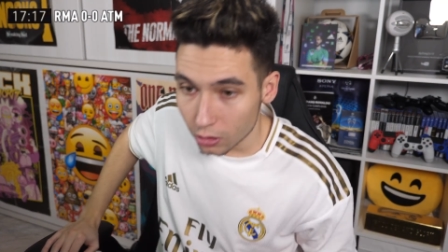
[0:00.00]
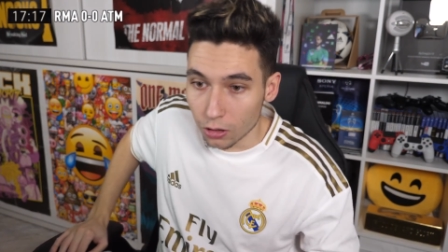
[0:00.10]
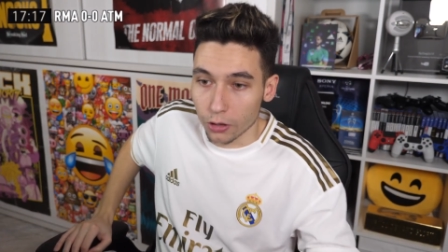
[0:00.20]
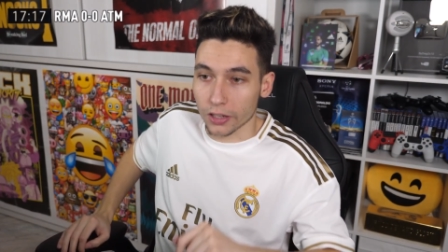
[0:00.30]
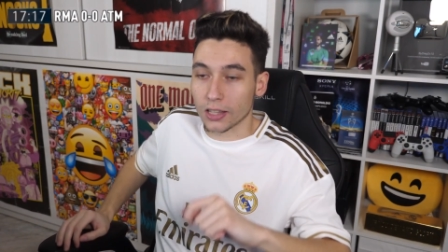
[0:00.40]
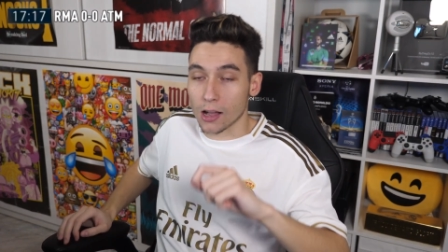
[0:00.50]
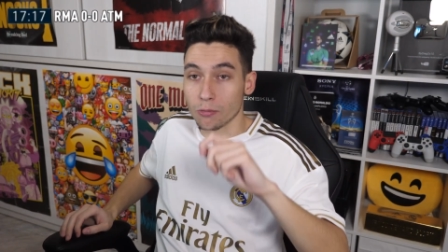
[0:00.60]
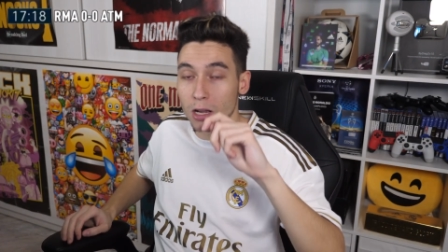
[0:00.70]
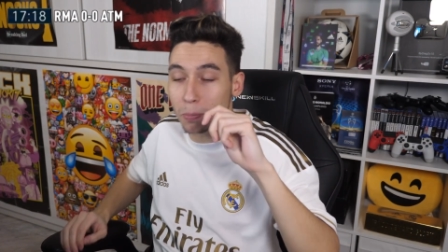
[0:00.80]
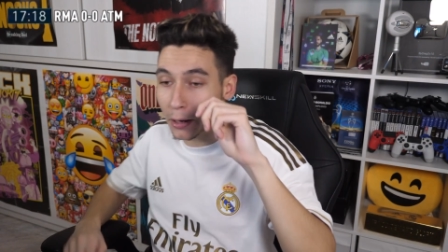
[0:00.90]
Joder, está
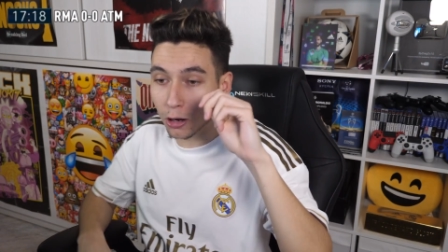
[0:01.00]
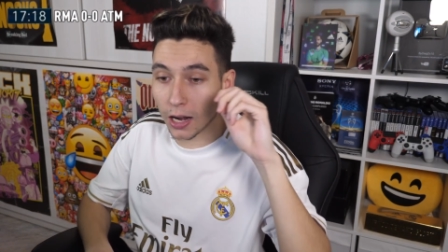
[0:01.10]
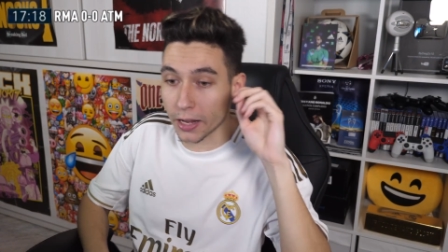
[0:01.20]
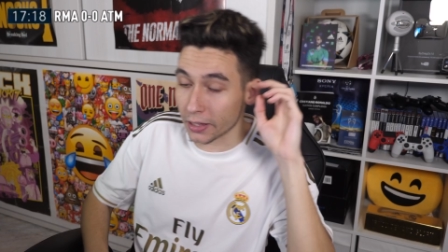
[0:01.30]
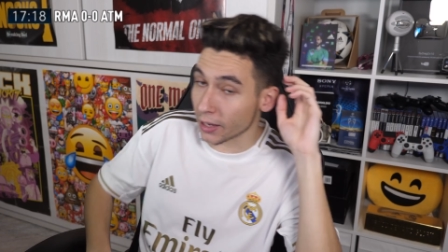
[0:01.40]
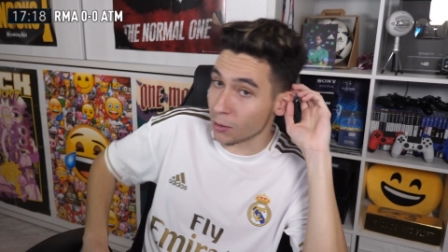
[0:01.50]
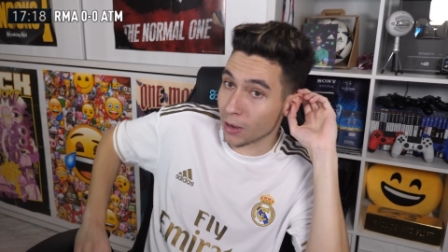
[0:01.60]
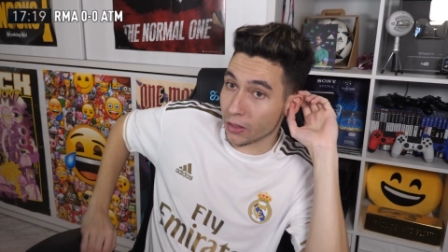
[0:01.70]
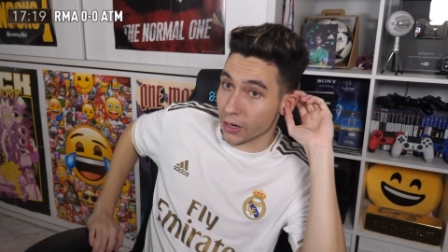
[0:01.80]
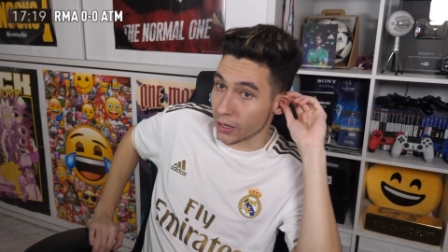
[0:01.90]
con más peligro la Atleti que el
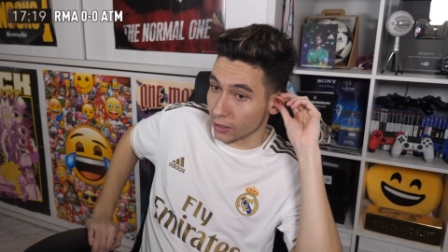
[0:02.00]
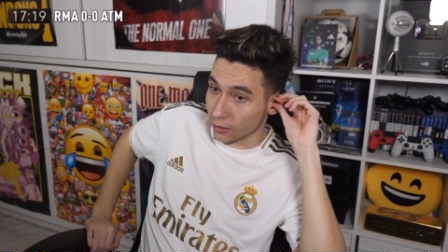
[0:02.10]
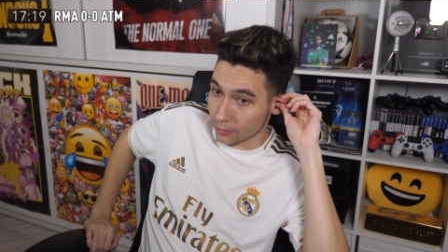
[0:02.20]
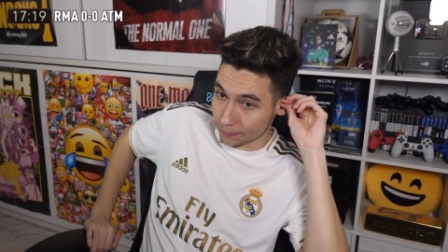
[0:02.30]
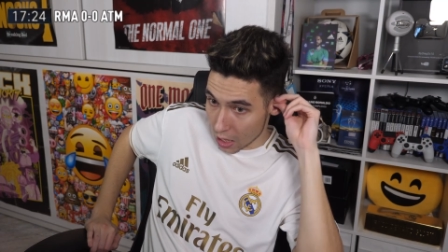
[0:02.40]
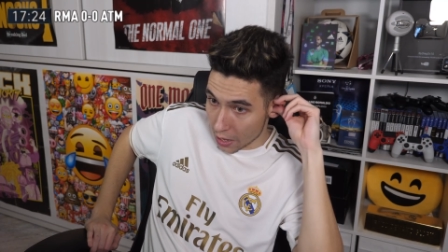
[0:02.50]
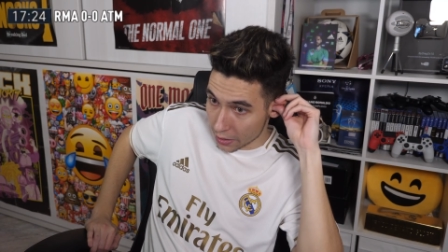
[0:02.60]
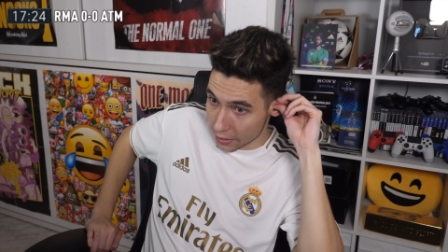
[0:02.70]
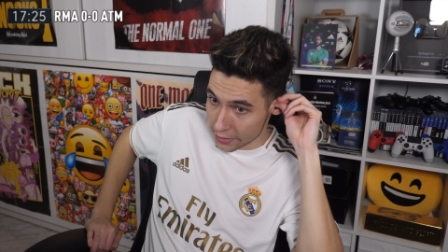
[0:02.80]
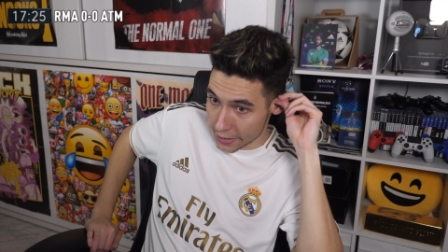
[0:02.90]
Madrid. Cada
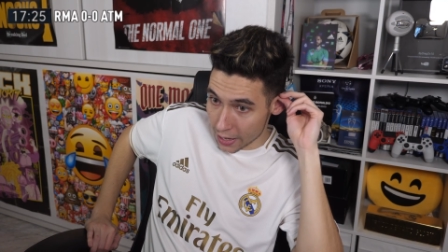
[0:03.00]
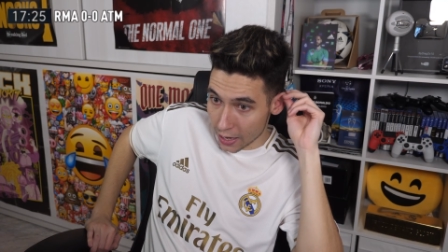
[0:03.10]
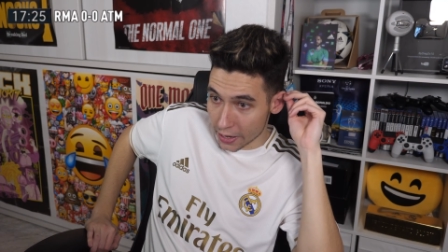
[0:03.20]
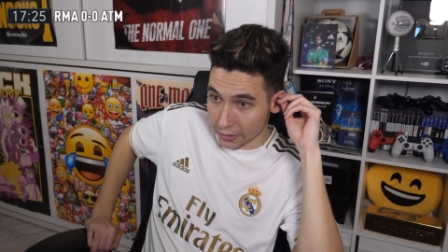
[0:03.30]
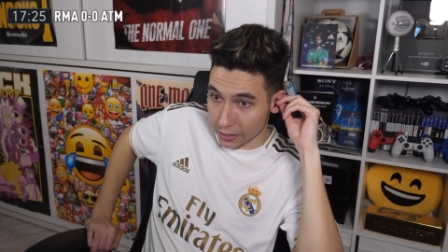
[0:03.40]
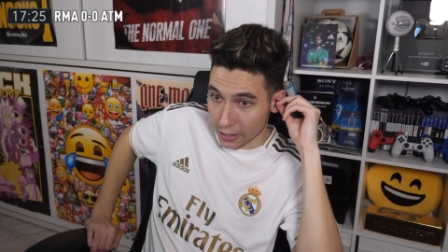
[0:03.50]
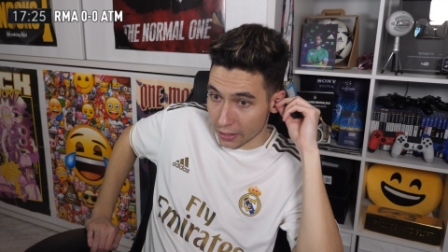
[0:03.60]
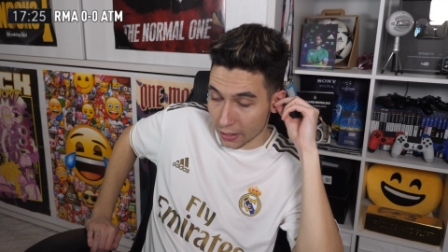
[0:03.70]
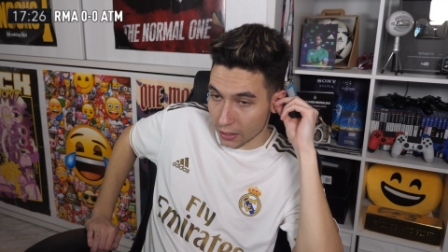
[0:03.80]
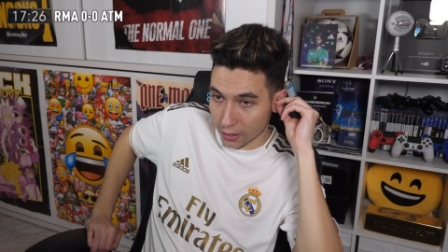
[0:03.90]
vez que llega el
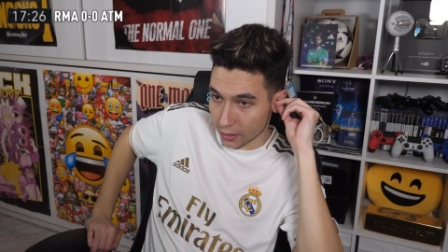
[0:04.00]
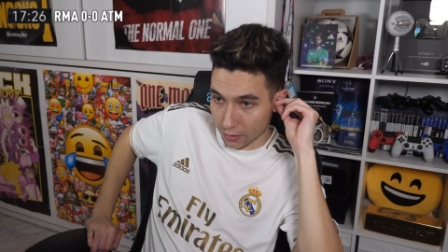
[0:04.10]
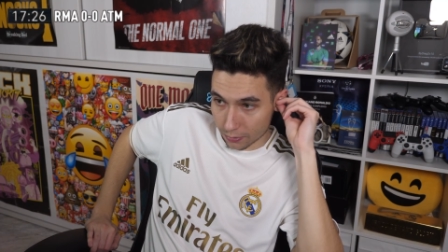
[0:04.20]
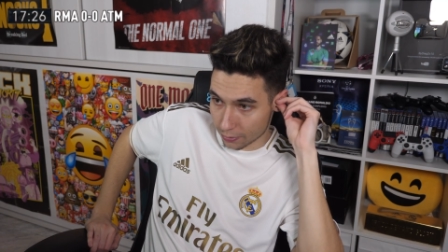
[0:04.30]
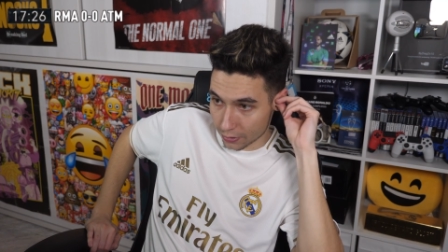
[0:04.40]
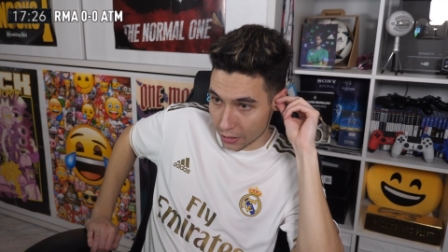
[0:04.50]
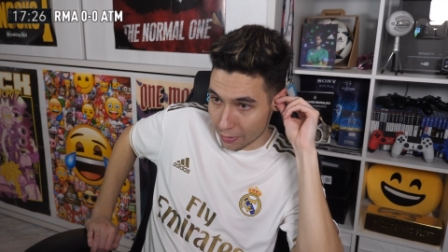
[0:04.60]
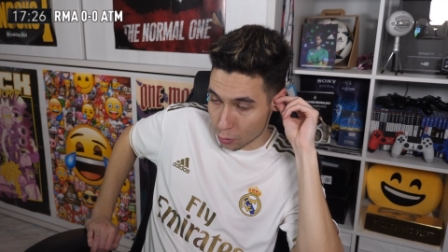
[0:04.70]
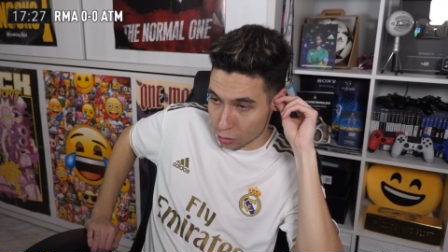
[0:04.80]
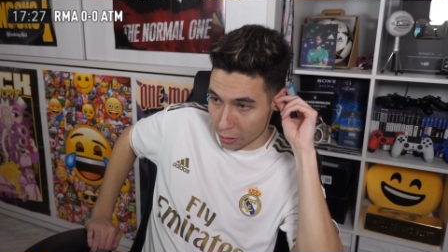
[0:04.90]
Atleti,
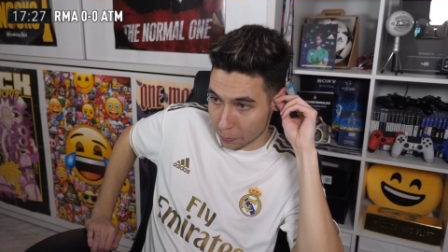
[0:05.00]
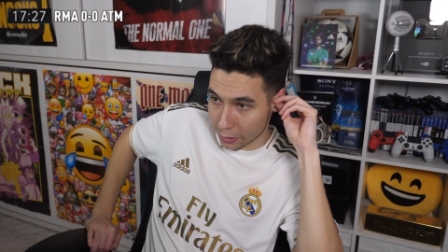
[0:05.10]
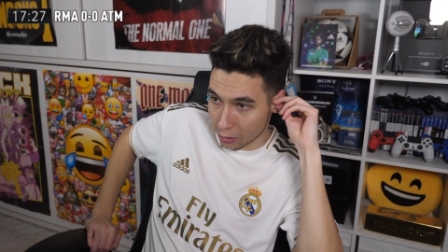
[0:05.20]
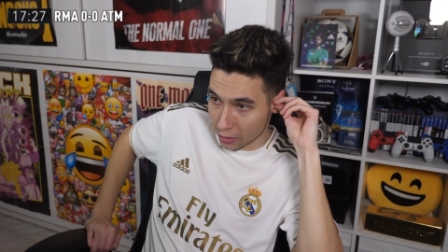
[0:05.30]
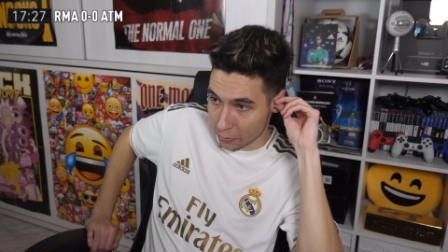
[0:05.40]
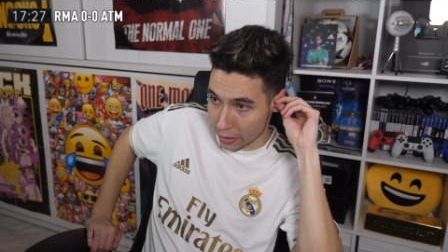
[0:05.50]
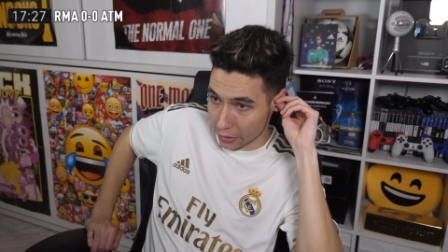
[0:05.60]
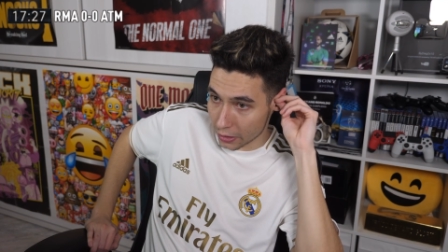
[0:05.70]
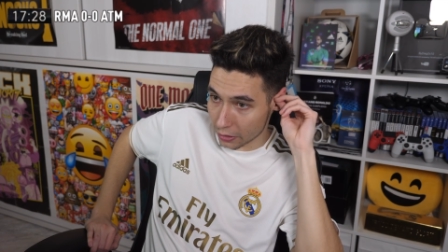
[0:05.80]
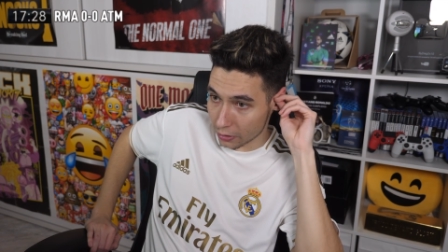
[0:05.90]
lleva mucho más peligro que el
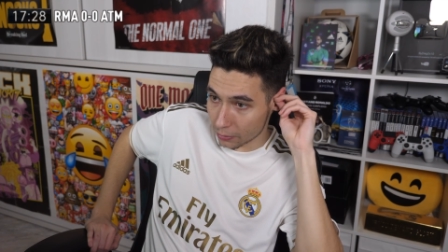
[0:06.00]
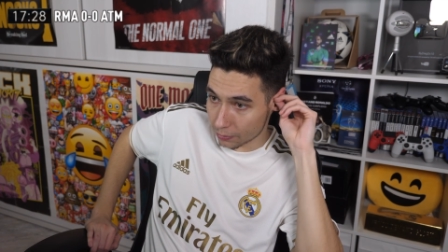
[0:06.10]
Madrid.